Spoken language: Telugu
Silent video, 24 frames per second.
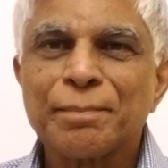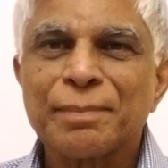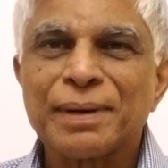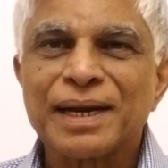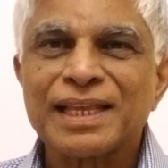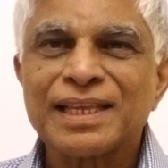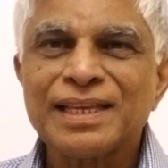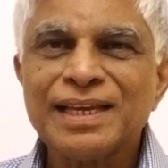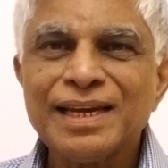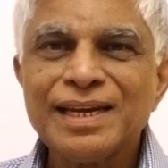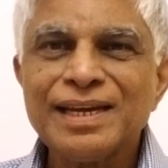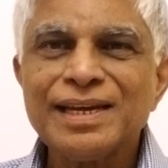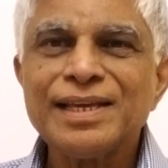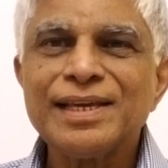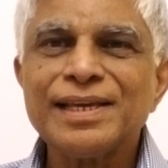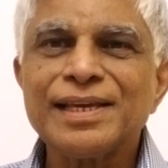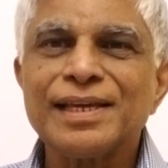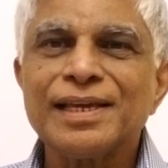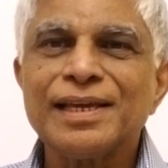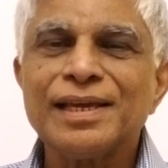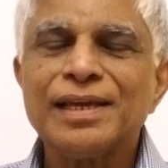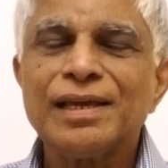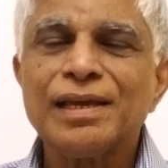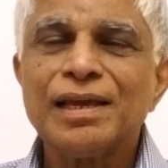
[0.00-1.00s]
ప్రజల్ని
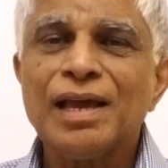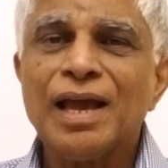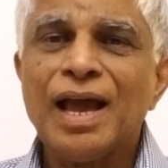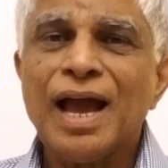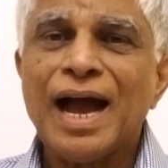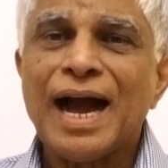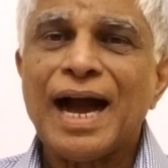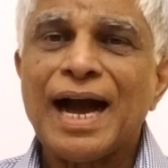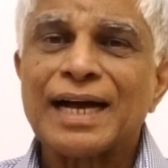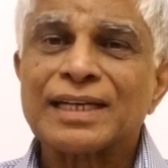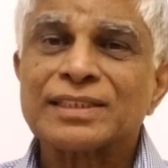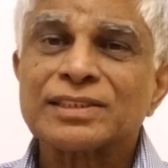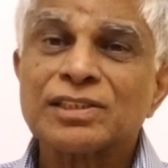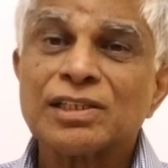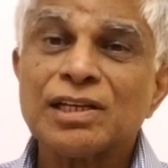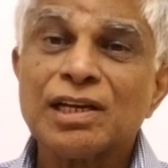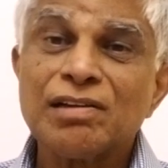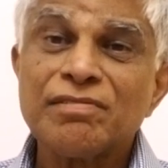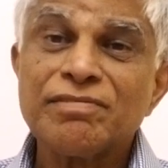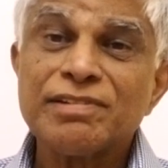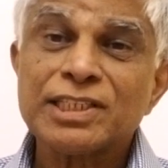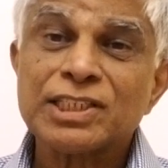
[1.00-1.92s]
అసలు